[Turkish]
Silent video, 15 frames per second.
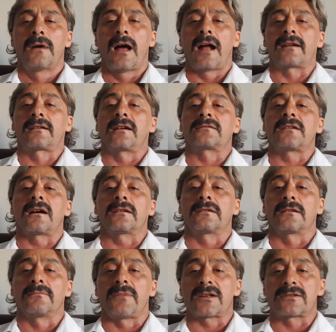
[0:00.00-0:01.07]
Herkes
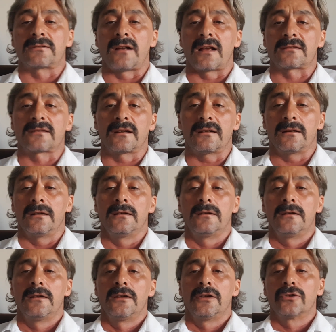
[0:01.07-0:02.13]
aklını başına alsın.
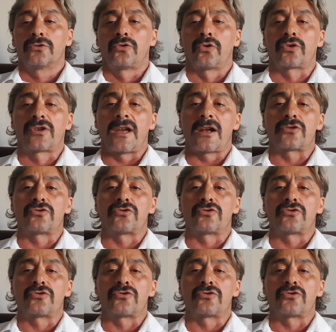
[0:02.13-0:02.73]
Türkiye